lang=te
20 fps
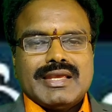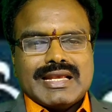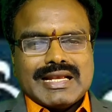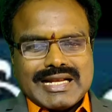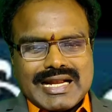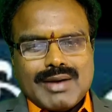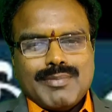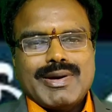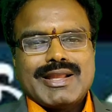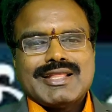
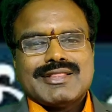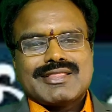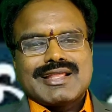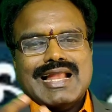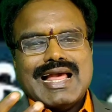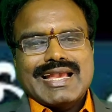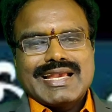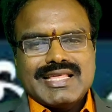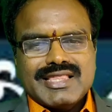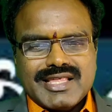ఇంకా మరింత
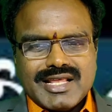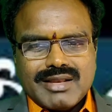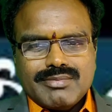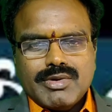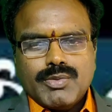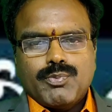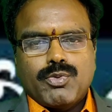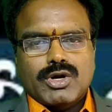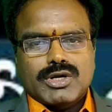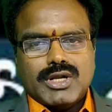లాగించేలా
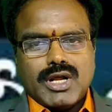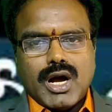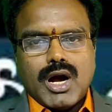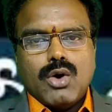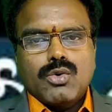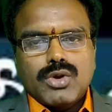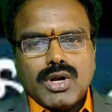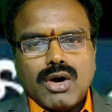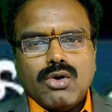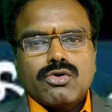మీ పొట్ట
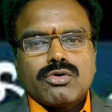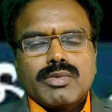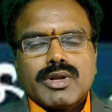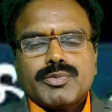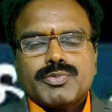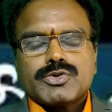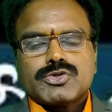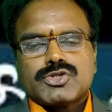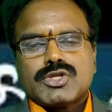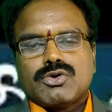ఆవురు ఆవురు
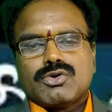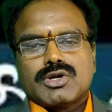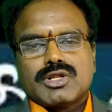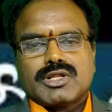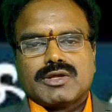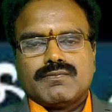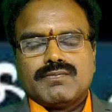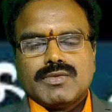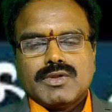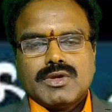అనిపిస్తూ
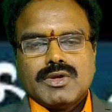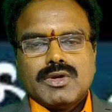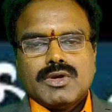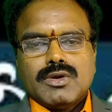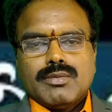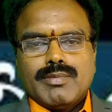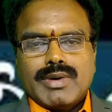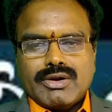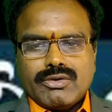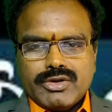ఉంటుంది
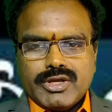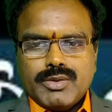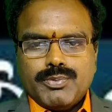మనం